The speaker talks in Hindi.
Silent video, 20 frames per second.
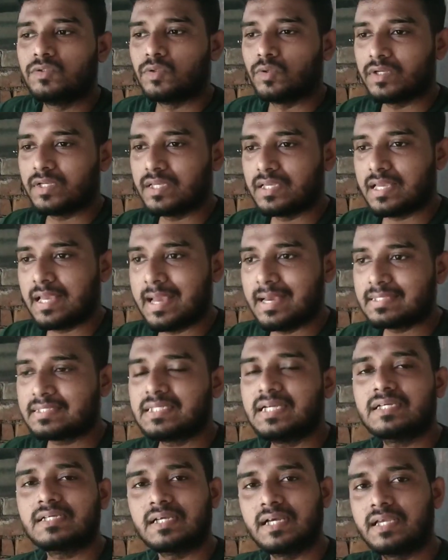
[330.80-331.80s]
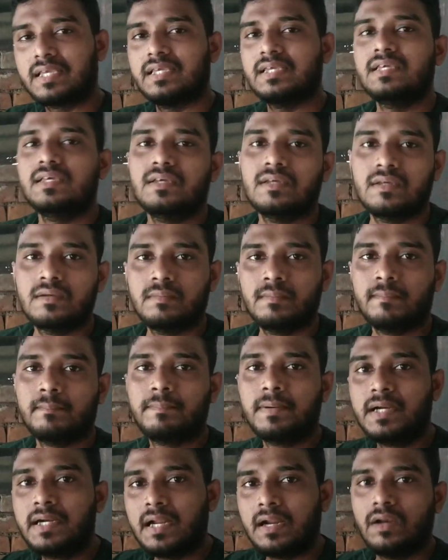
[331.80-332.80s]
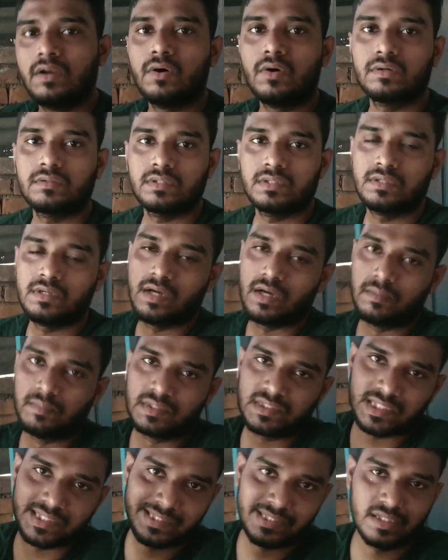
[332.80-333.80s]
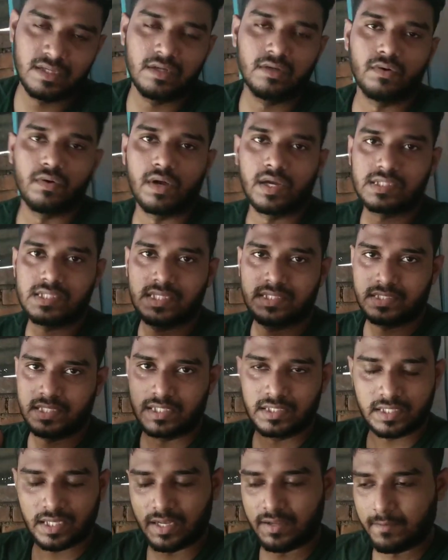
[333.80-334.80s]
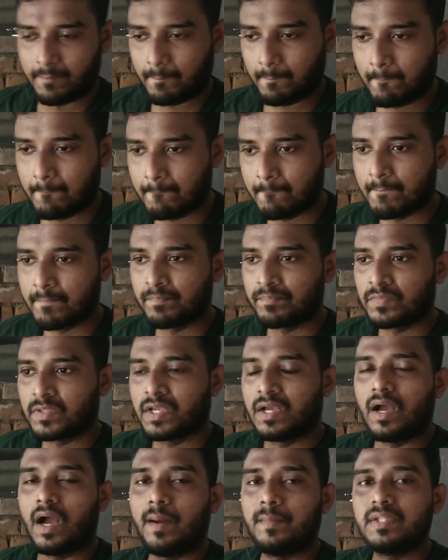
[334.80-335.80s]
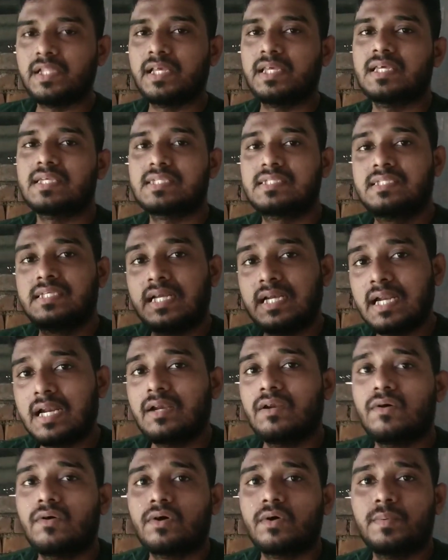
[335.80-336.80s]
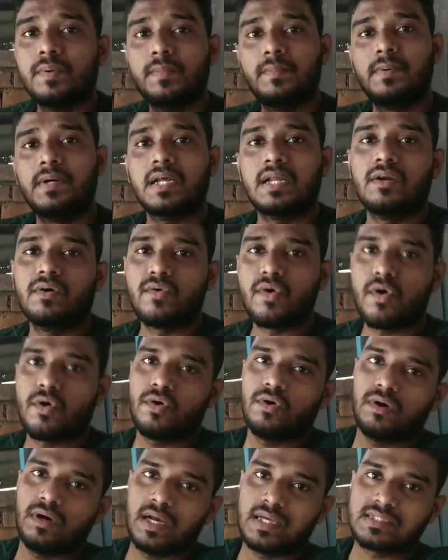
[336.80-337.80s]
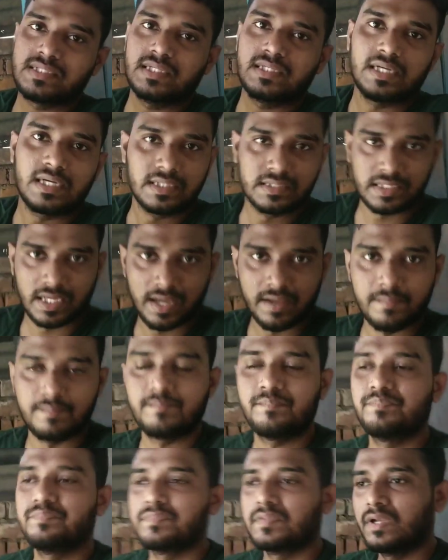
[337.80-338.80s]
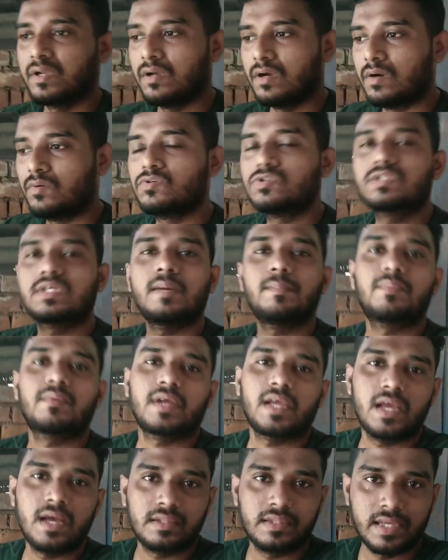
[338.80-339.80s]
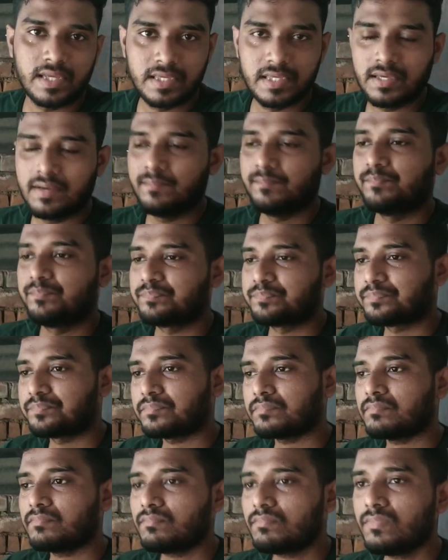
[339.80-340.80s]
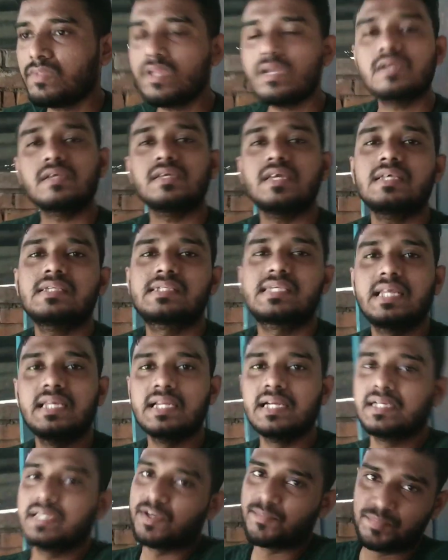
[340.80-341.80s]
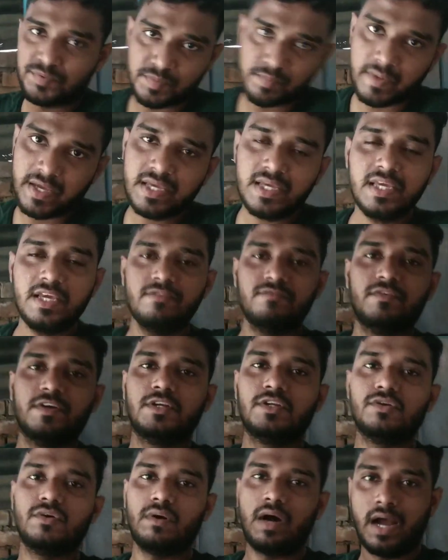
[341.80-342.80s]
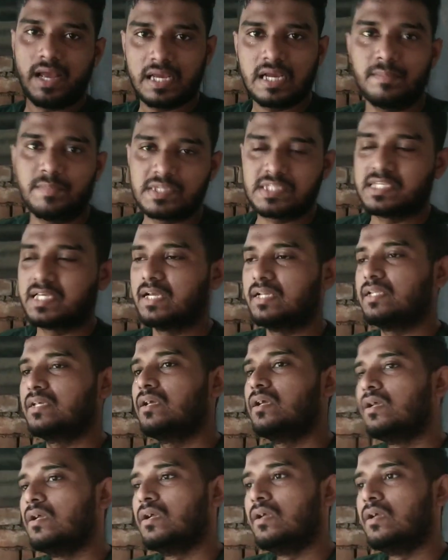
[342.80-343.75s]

तो ऐसा ठगी ब्रीडर लोग हमेशा सेलर लोगों के साथ करता है अभी देखिए सेलर लोग भी ब्रीडर लोगों को ऐसे ठगता है और उसका क्या देखिए ये सेलिंग टिप्स में ही ये वीडियो आएगा बेसिकली